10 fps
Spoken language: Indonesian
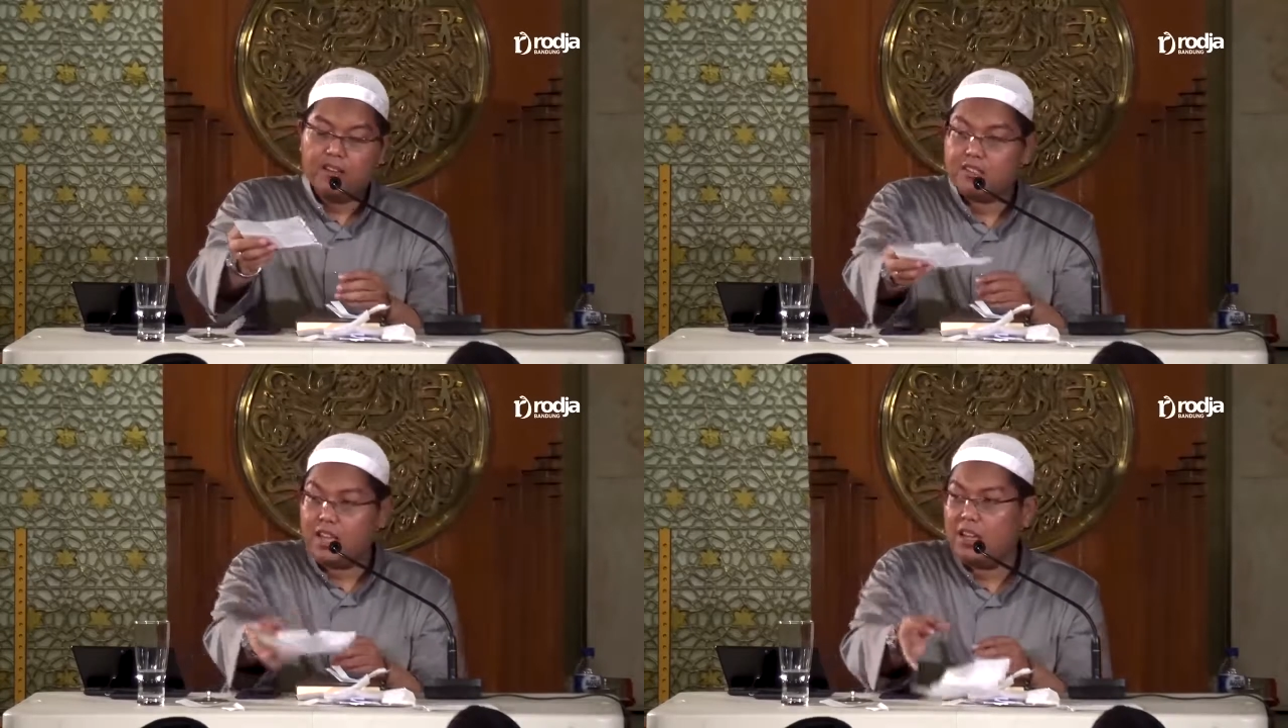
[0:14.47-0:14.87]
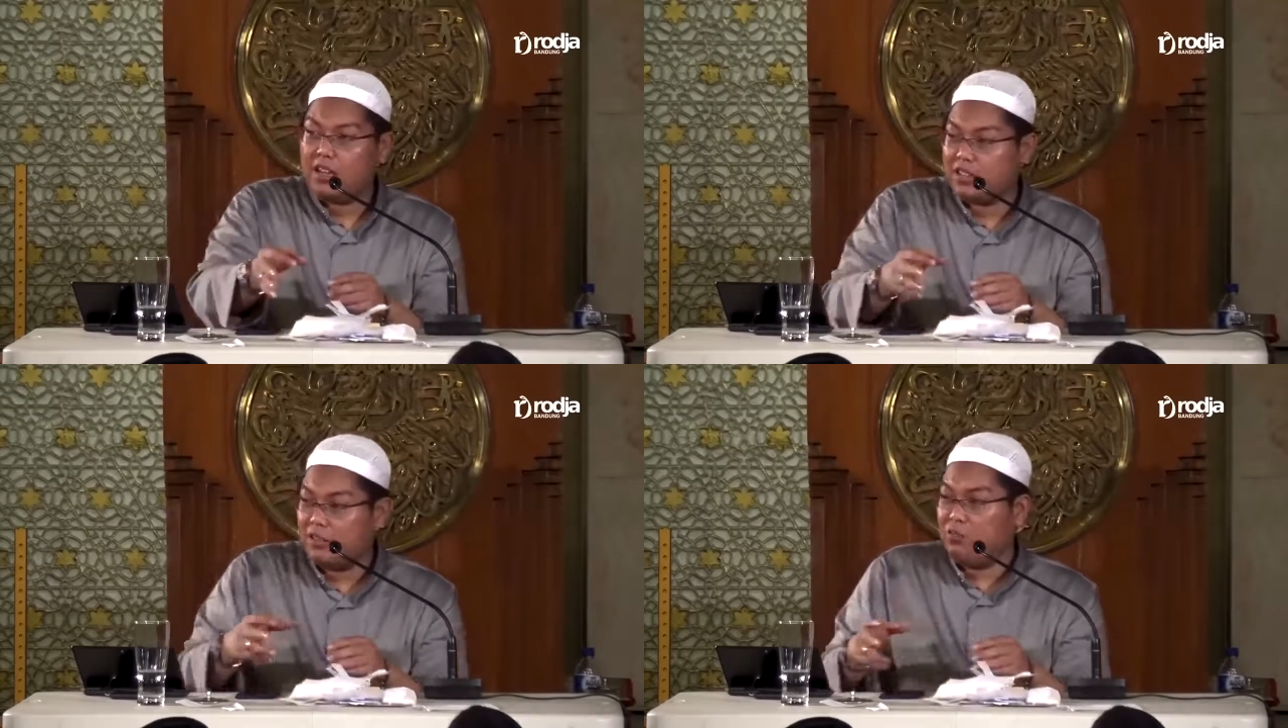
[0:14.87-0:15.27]

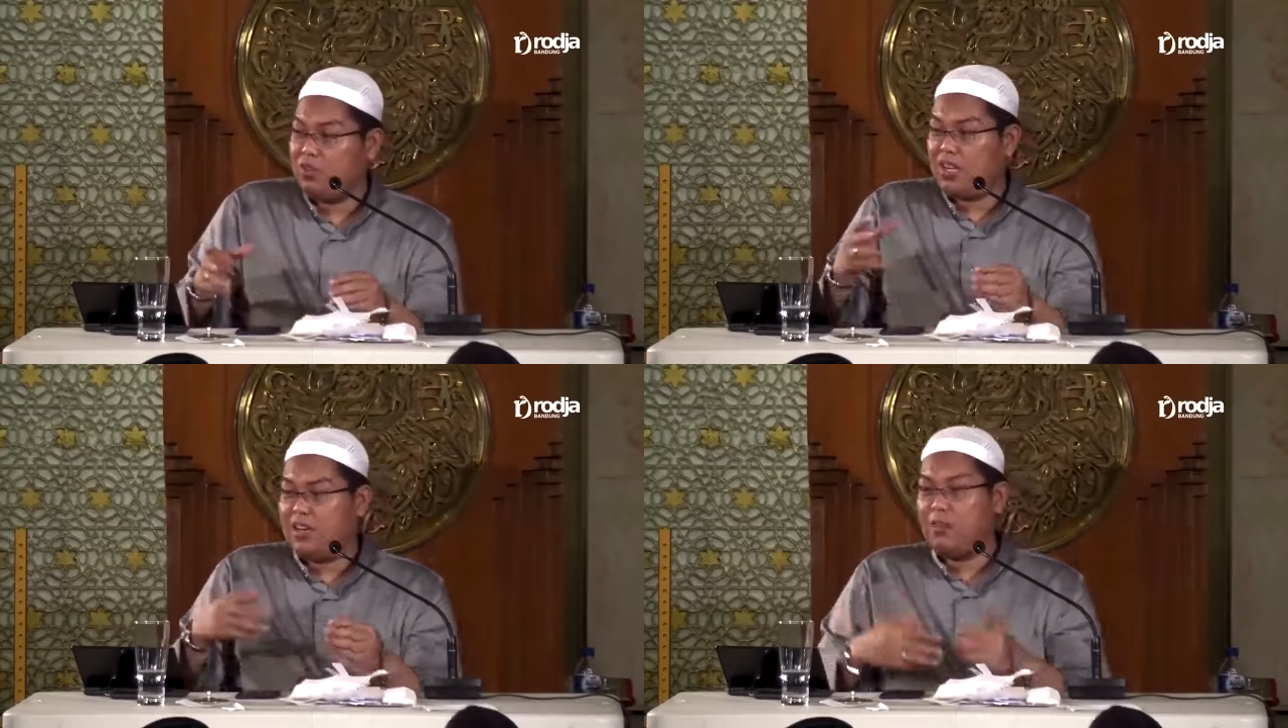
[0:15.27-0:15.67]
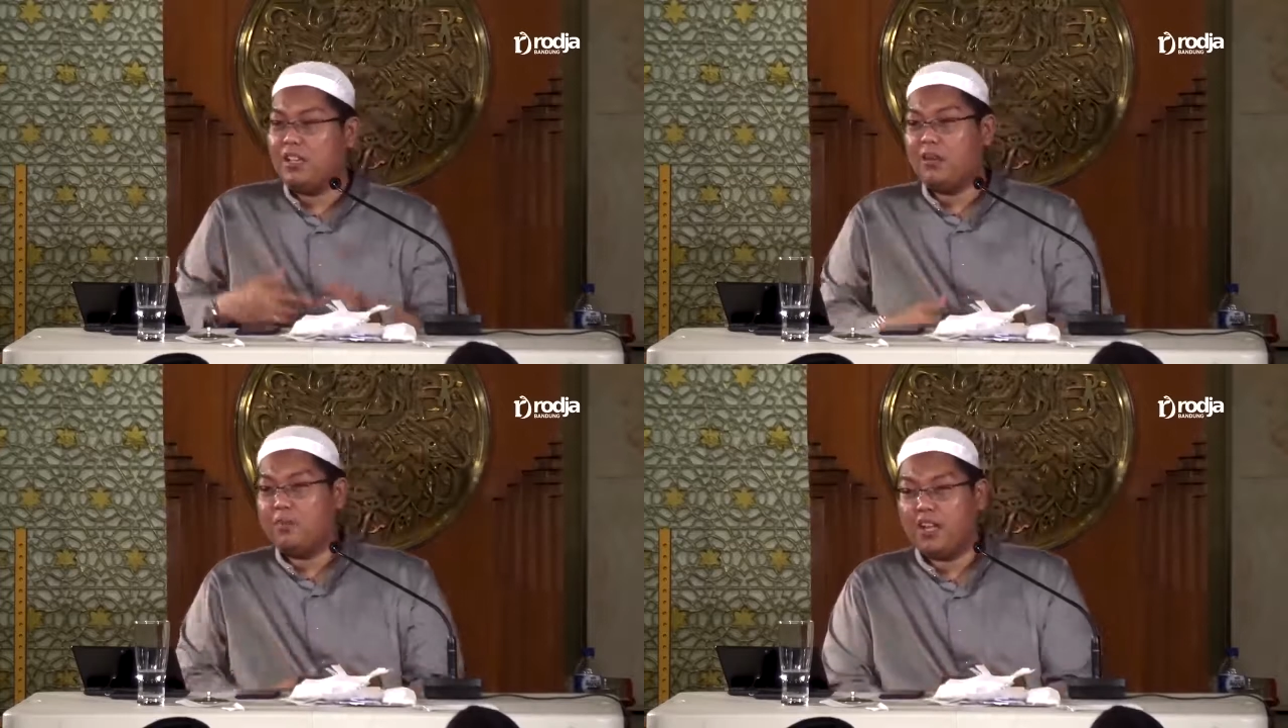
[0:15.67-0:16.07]
Saya ketemu dengan
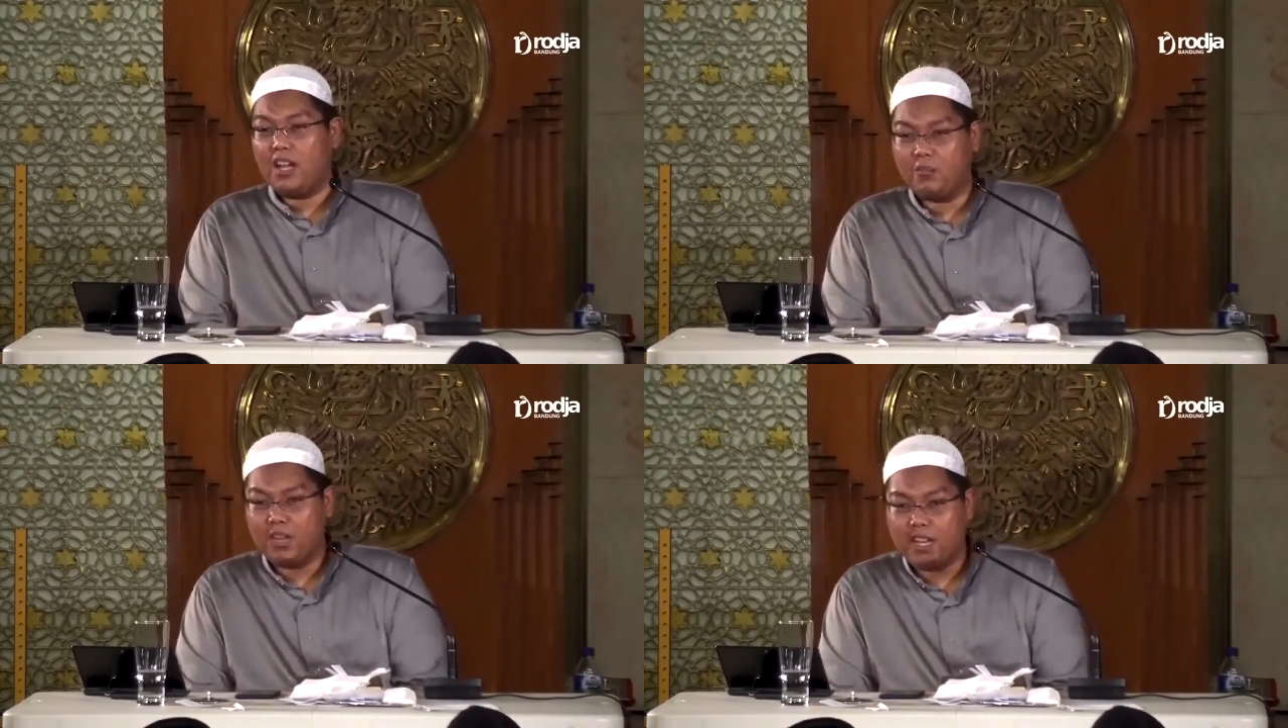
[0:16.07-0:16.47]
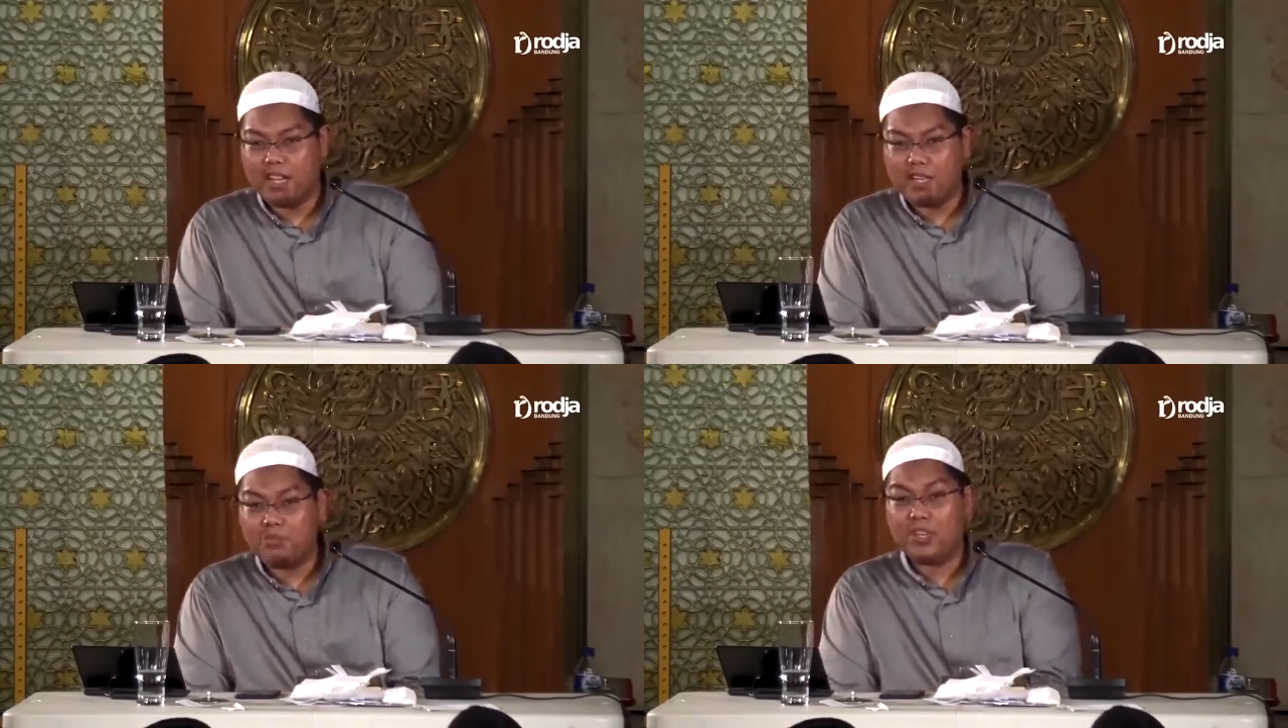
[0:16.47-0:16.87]
banyak
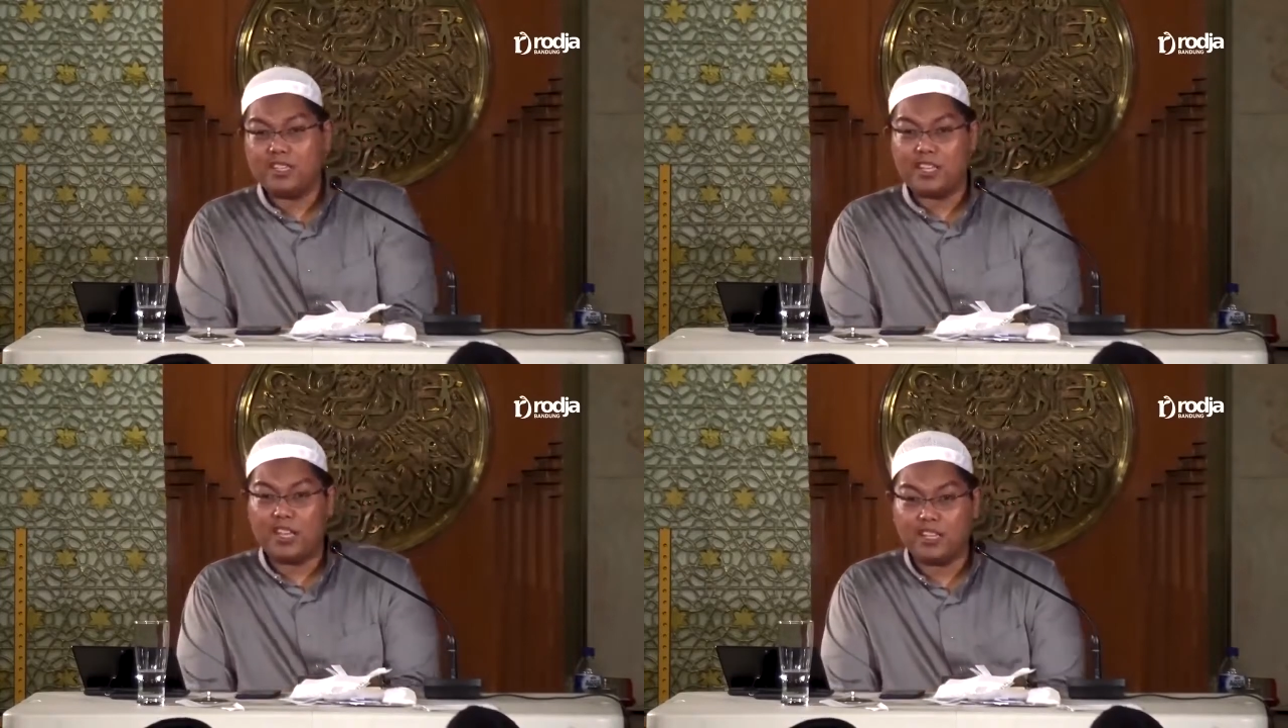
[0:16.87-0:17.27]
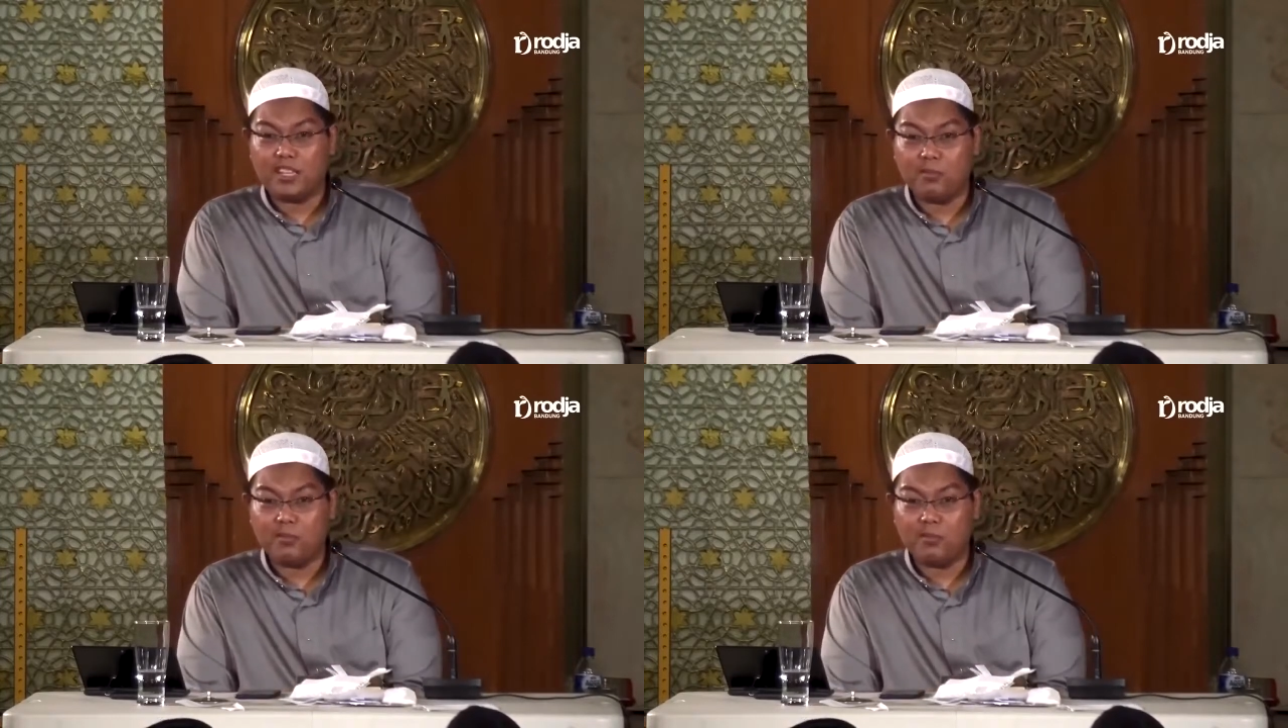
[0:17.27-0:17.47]
pendekar-pendekar yang sudah sadar,